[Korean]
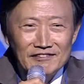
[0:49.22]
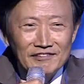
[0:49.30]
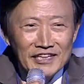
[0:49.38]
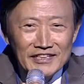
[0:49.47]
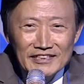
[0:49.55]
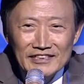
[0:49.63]

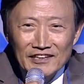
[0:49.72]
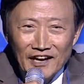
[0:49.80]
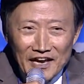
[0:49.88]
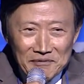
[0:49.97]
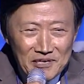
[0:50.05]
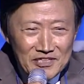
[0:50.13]
그린
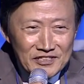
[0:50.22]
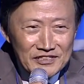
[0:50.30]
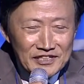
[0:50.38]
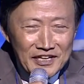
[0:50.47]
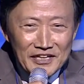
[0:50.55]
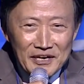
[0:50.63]

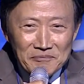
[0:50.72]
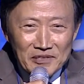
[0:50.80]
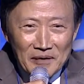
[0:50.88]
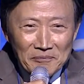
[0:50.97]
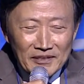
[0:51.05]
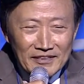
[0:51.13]
클라이메이트를
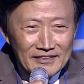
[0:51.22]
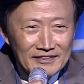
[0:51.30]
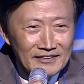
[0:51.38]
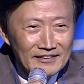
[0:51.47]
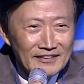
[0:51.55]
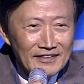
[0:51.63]
얘기합니다만은
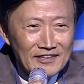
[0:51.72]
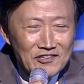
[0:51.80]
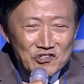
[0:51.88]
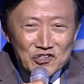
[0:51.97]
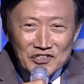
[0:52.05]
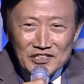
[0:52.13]

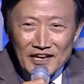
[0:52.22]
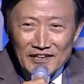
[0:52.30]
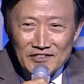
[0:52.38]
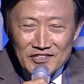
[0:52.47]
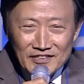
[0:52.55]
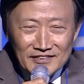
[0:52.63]
저희
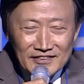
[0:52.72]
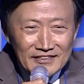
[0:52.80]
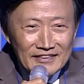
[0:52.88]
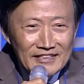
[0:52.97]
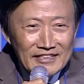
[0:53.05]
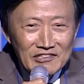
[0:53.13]

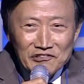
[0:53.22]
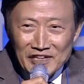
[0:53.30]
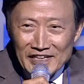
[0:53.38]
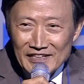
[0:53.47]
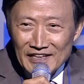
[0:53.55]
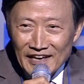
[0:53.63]
단체는
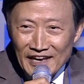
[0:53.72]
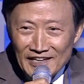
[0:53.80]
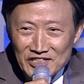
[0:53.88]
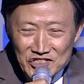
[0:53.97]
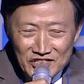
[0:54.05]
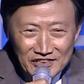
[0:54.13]
그린
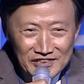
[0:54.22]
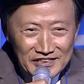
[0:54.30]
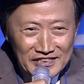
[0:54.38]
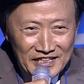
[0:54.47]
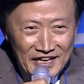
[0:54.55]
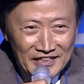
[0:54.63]

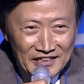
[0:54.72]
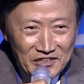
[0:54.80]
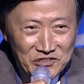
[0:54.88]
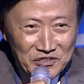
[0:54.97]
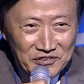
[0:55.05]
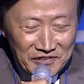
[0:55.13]
에이징을
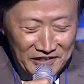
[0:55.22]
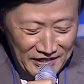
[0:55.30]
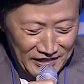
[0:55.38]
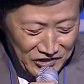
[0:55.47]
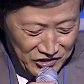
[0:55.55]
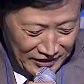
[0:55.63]
얘기하죠. 그린
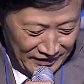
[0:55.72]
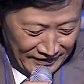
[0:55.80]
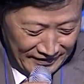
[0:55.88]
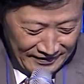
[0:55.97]
에이징.